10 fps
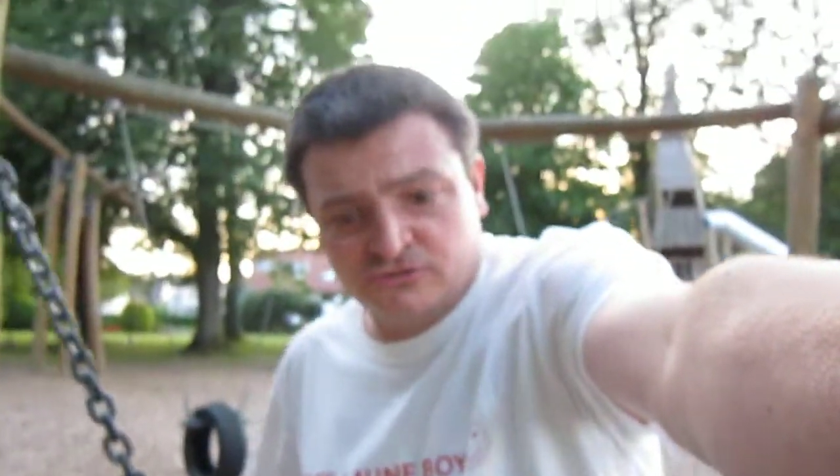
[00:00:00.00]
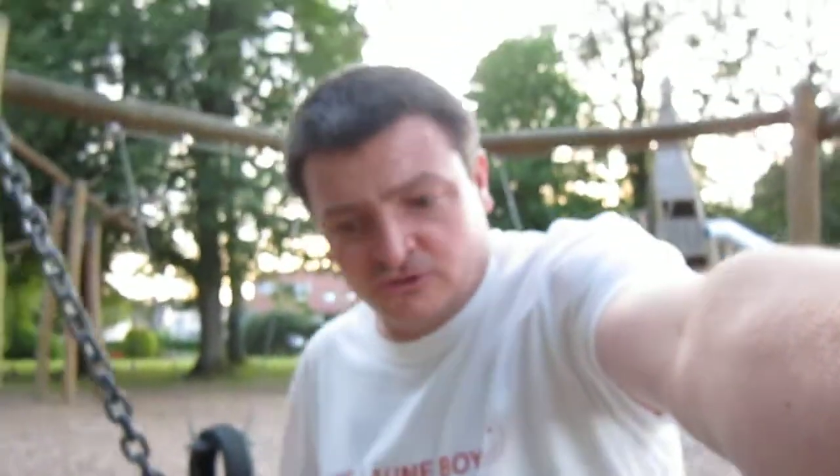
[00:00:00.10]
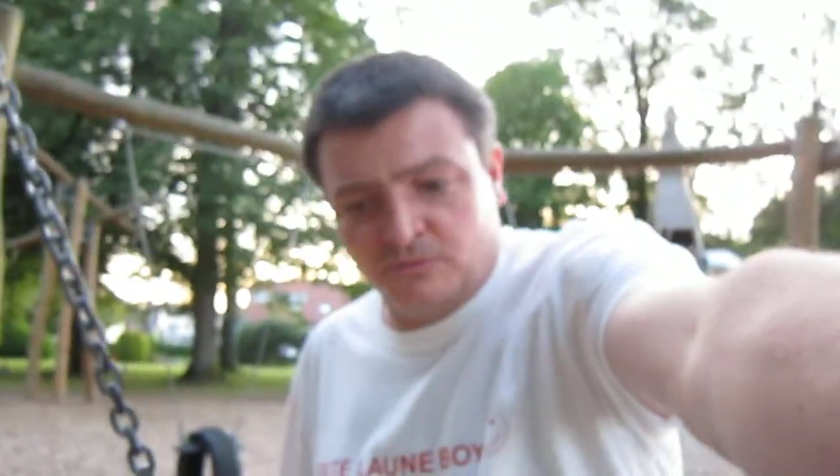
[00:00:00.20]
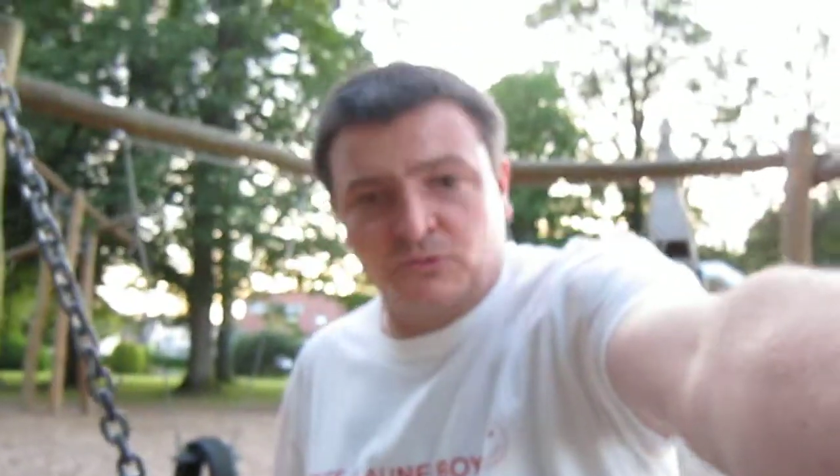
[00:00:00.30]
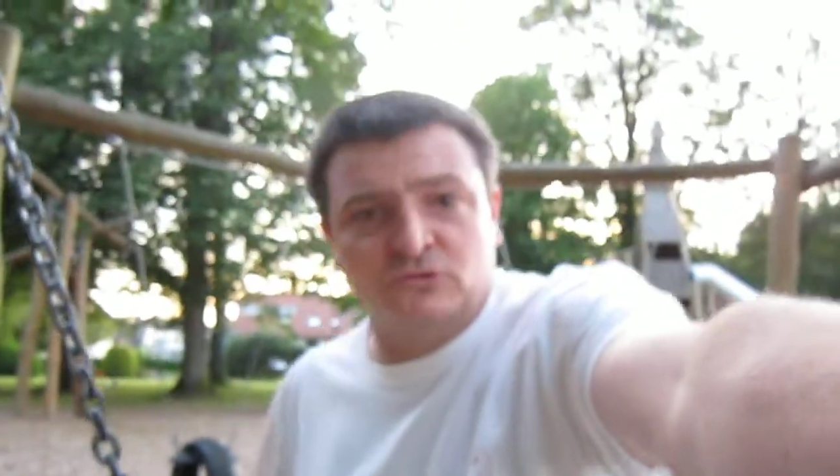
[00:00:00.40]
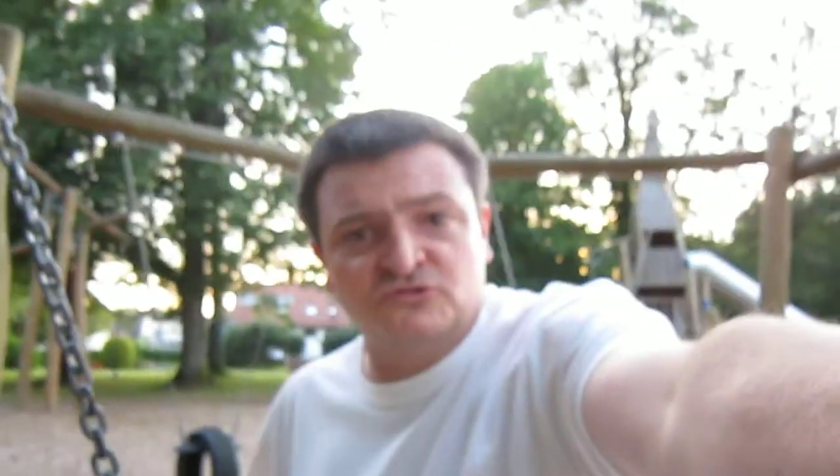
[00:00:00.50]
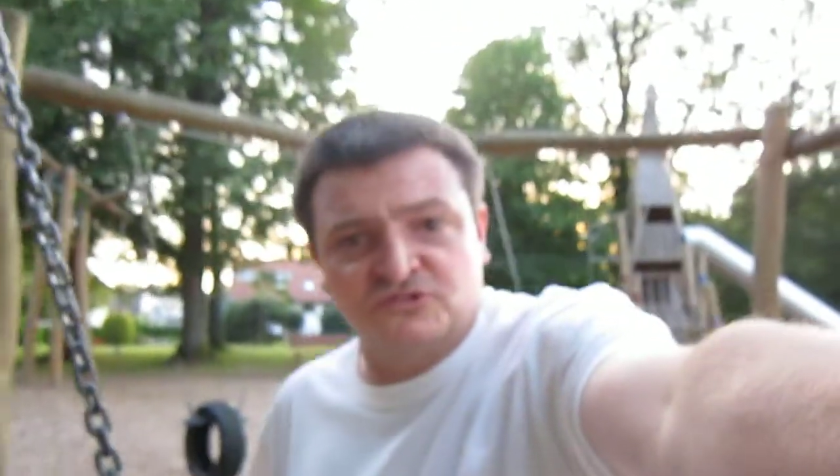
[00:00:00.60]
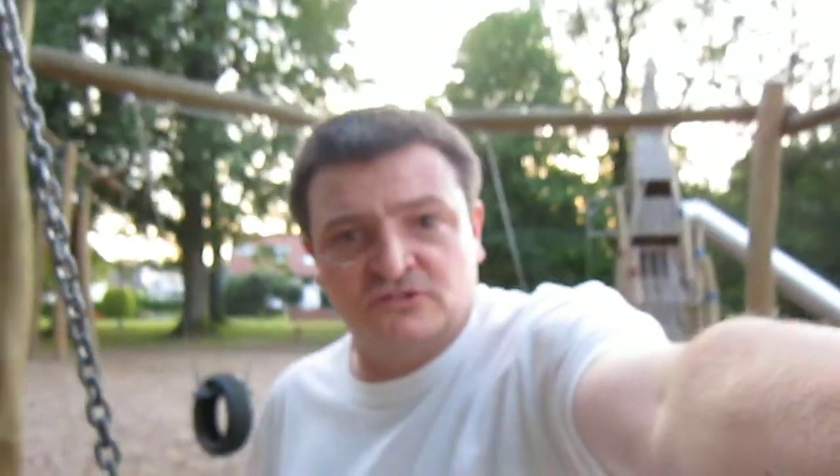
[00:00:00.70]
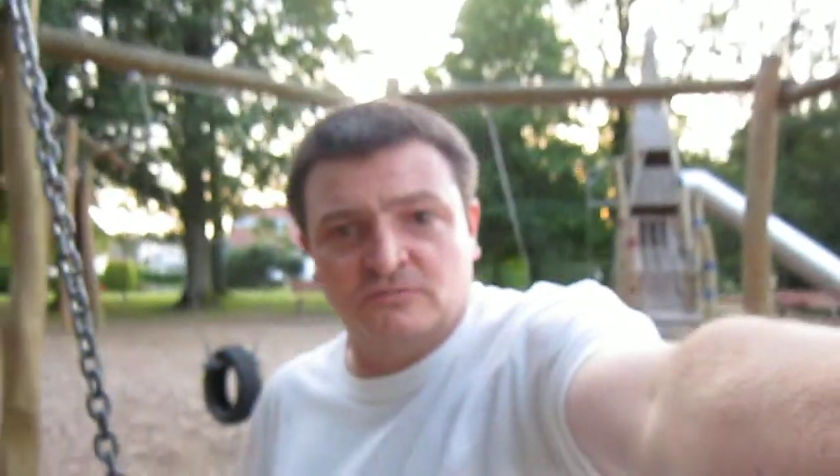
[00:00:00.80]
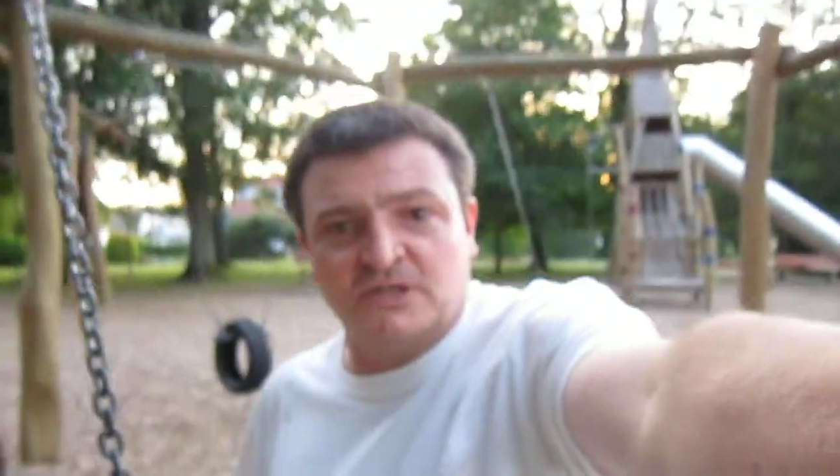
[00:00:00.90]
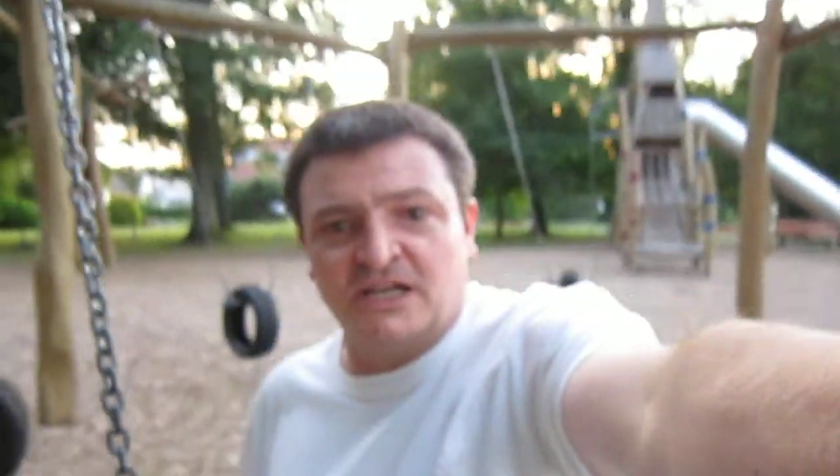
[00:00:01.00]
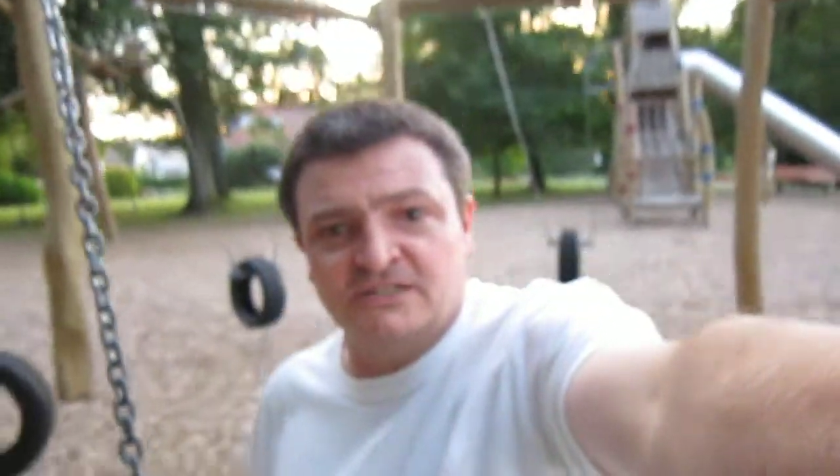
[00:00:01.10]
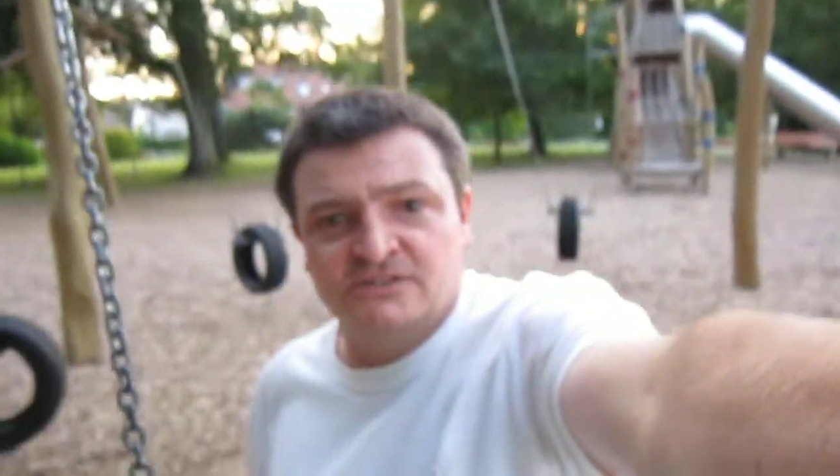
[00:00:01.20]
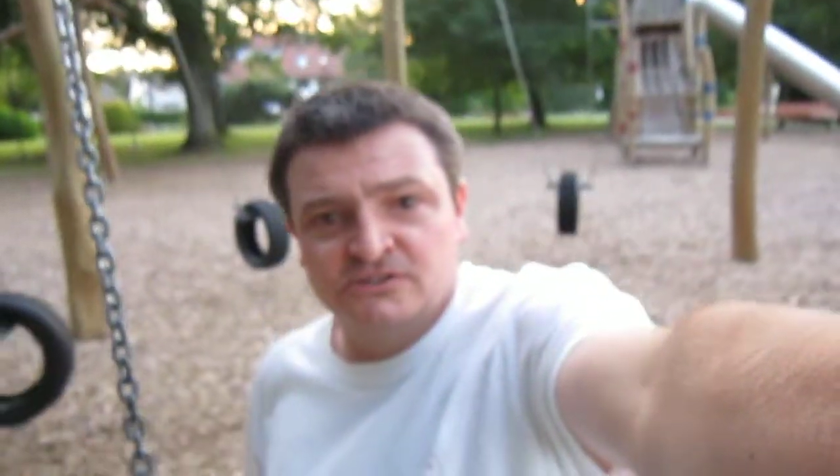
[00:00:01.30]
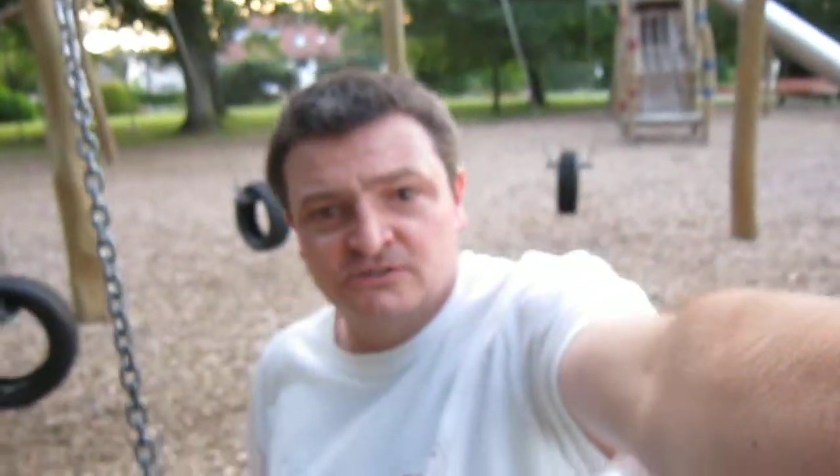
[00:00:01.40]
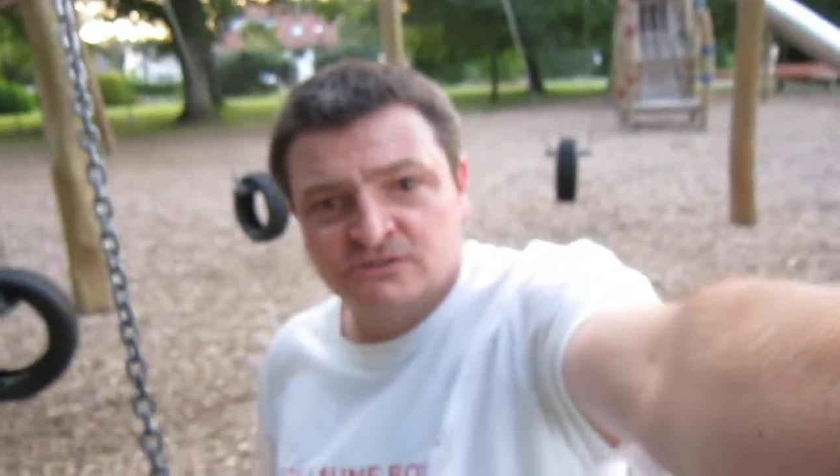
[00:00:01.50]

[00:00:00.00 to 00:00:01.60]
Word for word: ob groß, ob klein,